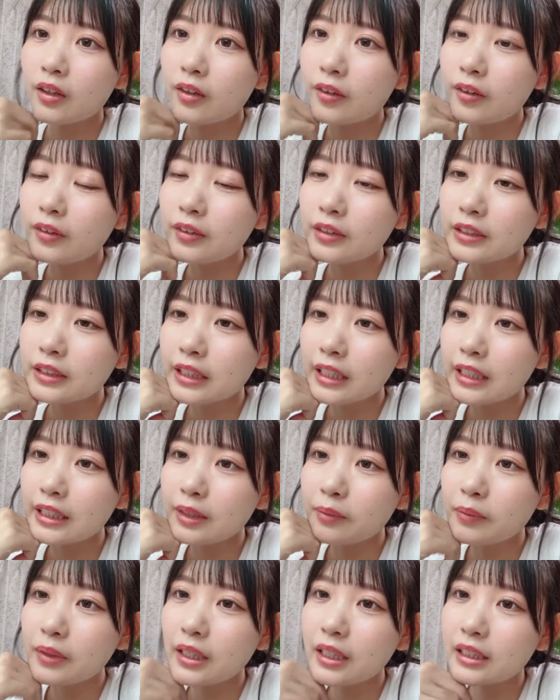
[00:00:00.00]
れはお疲れ
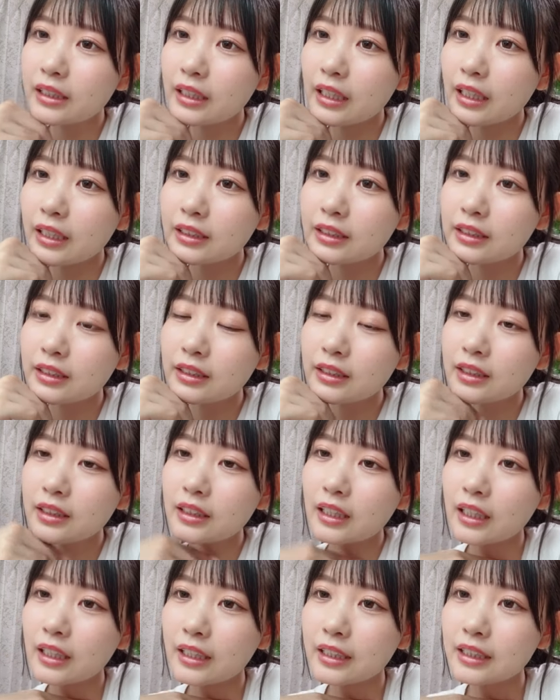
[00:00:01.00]
様でした初
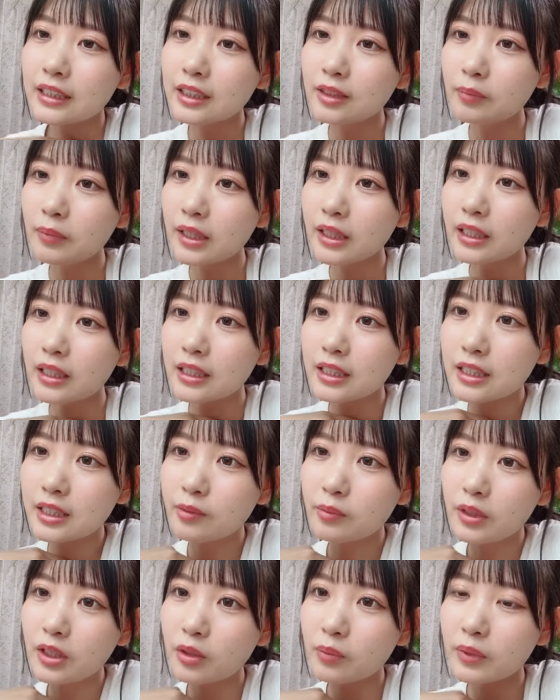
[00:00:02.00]
初めて
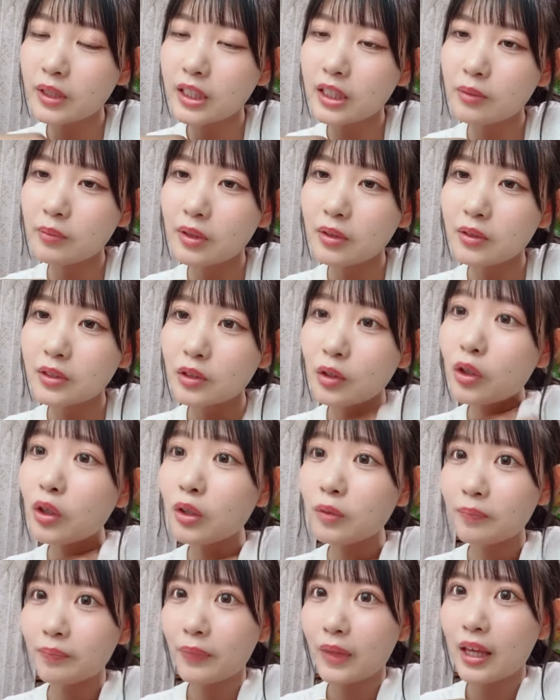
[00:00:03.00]
チームインの見てみ見ました
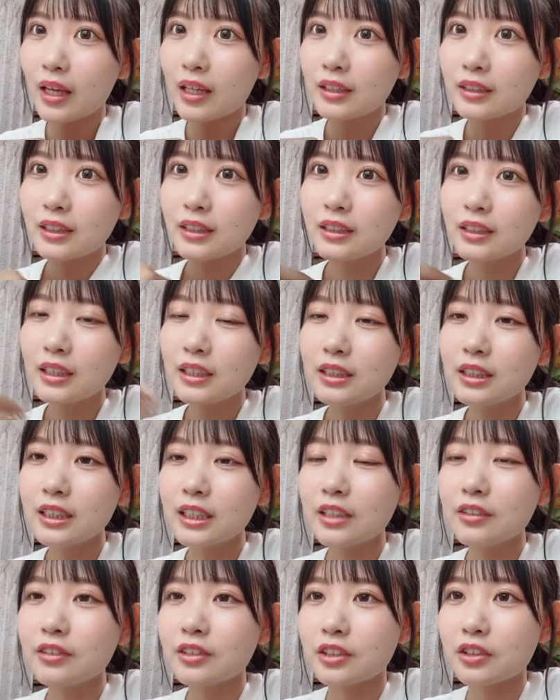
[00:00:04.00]
お全然
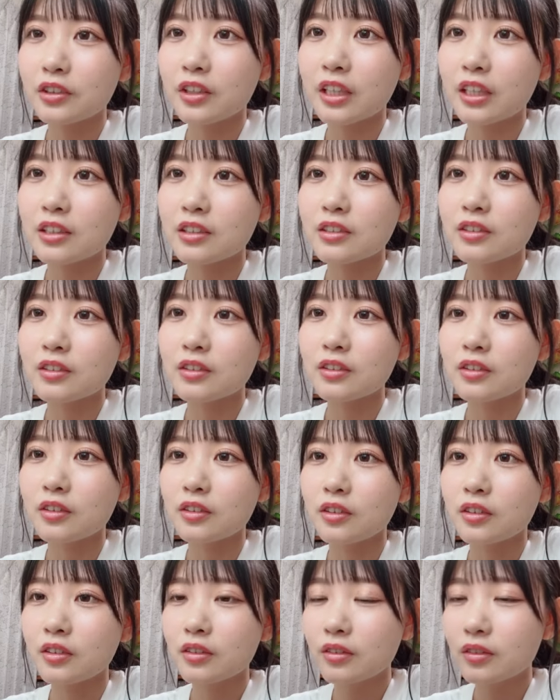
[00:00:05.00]
違うでしょ K2
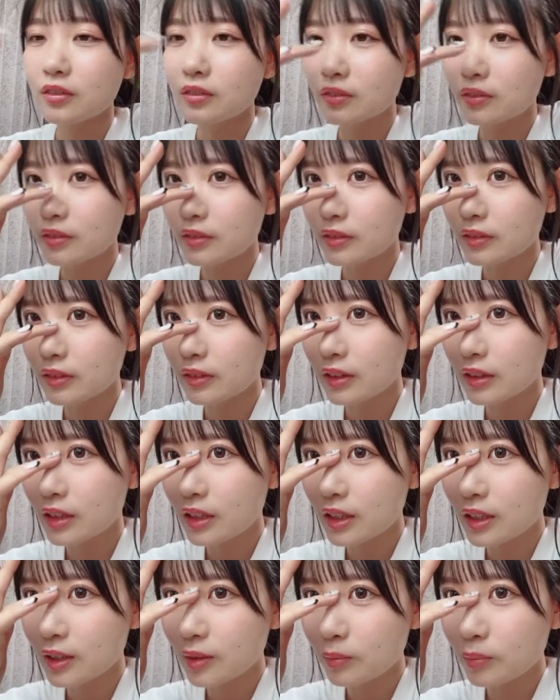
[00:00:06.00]
と
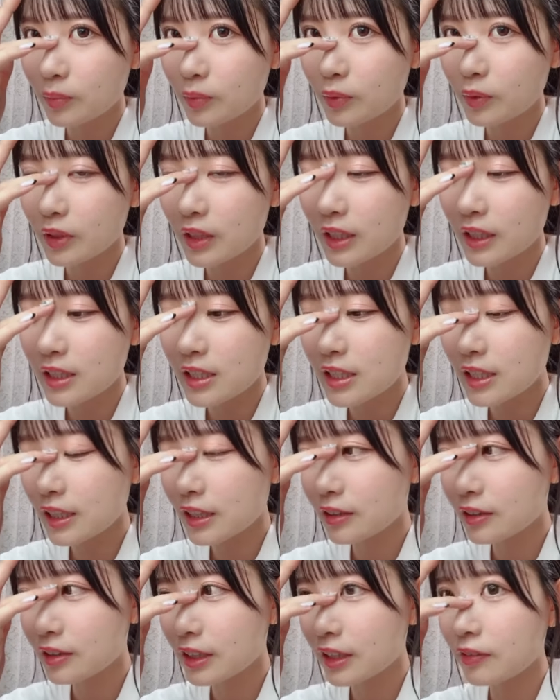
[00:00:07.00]
もうね人
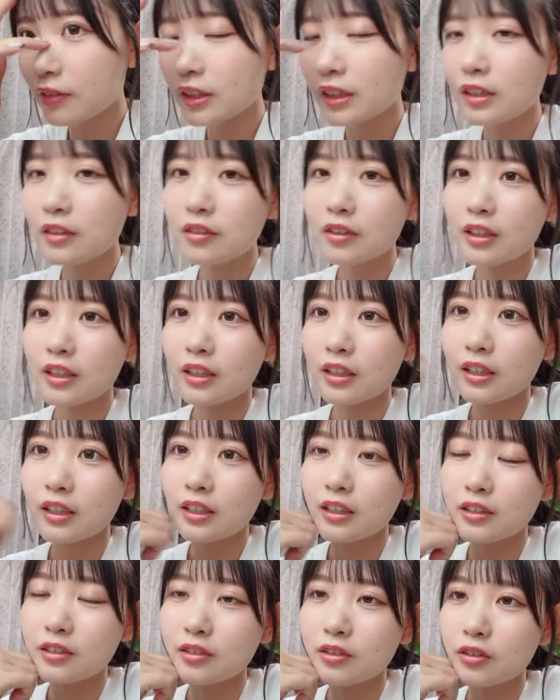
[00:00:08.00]
格変わってるから
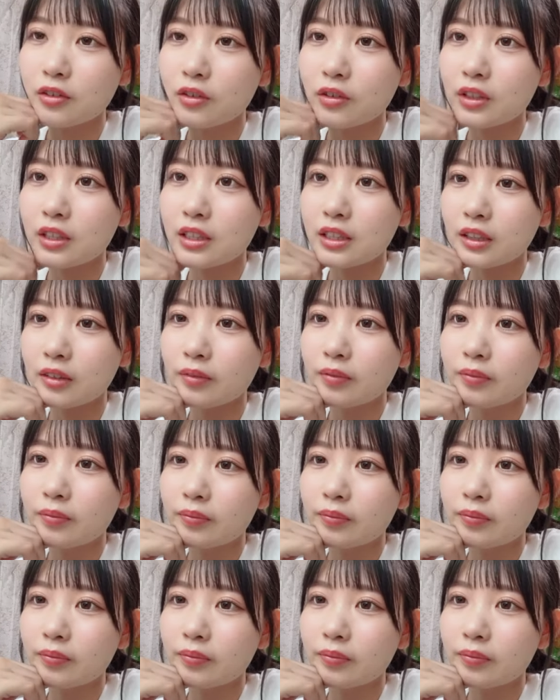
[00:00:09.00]
K2 といいじゃん